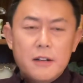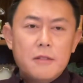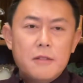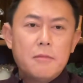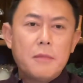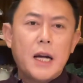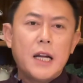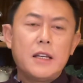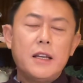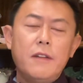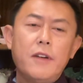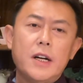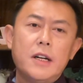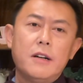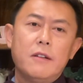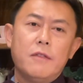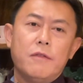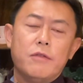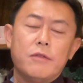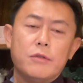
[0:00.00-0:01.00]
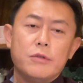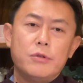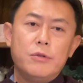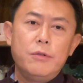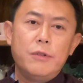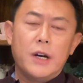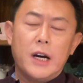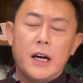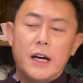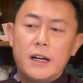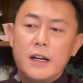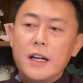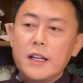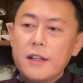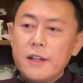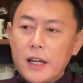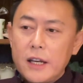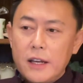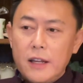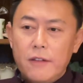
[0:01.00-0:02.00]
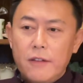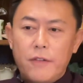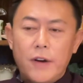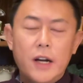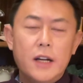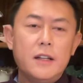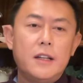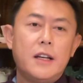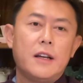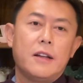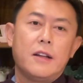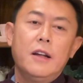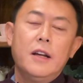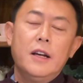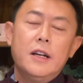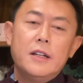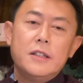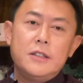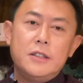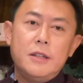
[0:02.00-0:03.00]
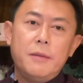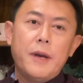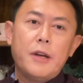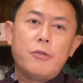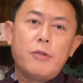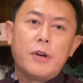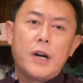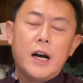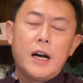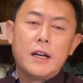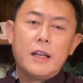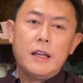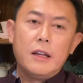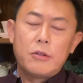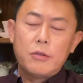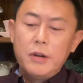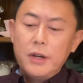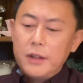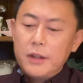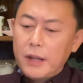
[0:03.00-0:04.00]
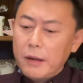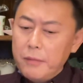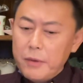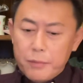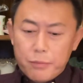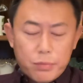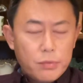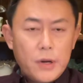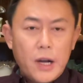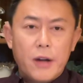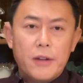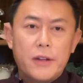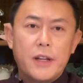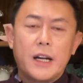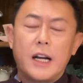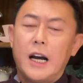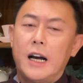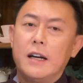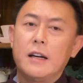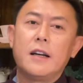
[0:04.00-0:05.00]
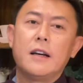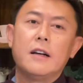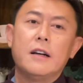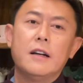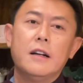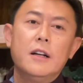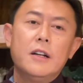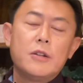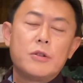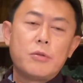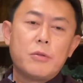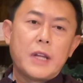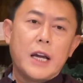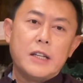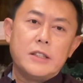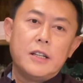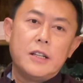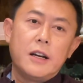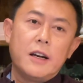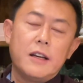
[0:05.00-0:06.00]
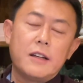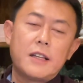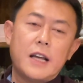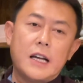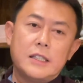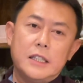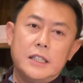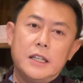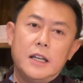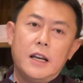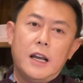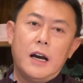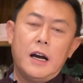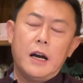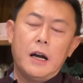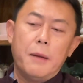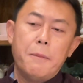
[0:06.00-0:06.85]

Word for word: 骂地方政府去啊，让他在地方那个级别去抗议。所以咱们不要再扛那个动态清零大旗了啊！